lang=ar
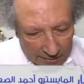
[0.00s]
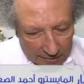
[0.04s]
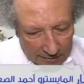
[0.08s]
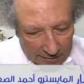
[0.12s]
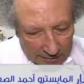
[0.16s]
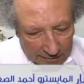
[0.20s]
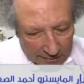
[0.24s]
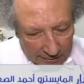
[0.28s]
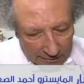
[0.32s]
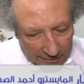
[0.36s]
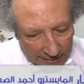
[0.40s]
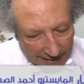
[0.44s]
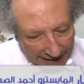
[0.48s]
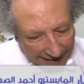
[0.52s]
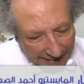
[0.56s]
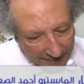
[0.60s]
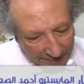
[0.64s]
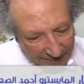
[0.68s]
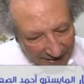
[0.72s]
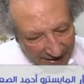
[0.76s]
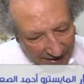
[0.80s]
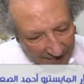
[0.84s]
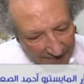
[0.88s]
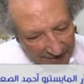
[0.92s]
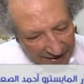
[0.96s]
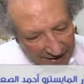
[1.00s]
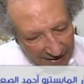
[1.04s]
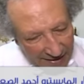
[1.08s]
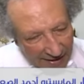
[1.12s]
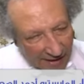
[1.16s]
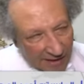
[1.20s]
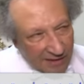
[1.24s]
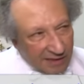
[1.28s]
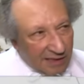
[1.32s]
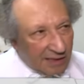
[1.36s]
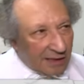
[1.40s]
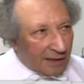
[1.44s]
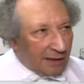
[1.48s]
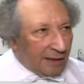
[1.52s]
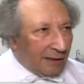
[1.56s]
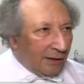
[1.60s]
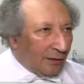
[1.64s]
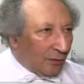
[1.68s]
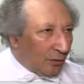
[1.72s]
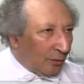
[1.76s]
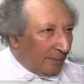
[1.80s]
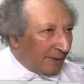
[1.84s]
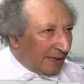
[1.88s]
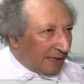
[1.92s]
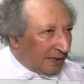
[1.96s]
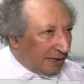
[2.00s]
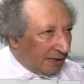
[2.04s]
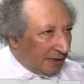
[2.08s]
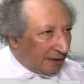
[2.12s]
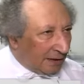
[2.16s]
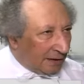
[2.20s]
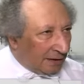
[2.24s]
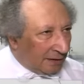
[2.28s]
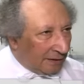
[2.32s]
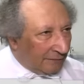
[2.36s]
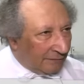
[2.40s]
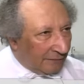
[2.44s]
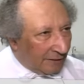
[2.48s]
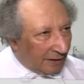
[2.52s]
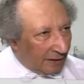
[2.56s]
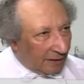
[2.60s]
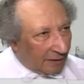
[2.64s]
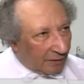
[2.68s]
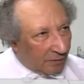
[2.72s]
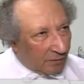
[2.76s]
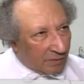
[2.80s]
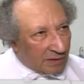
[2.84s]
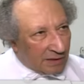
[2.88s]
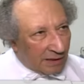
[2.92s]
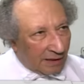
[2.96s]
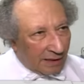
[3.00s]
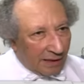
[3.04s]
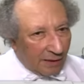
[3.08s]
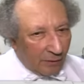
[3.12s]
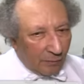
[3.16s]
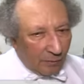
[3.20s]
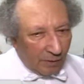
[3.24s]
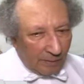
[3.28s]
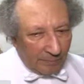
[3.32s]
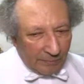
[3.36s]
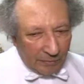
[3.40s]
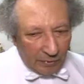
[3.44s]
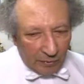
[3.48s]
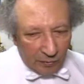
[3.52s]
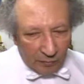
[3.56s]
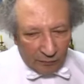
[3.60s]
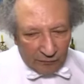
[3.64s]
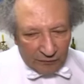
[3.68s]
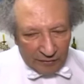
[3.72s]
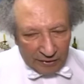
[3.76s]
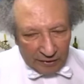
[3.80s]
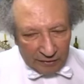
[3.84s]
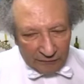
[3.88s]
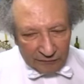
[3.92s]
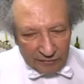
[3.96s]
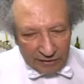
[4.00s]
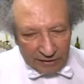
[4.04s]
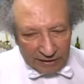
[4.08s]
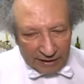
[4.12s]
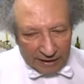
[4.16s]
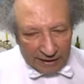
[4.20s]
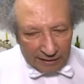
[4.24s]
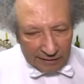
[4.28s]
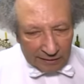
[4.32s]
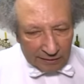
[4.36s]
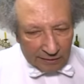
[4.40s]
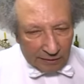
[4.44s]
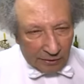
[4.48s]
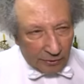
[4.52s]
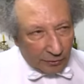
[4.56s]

آه، يعني برنامج كلاسيكي رومانتيكي في الجزء الاول منه في افتتاحيه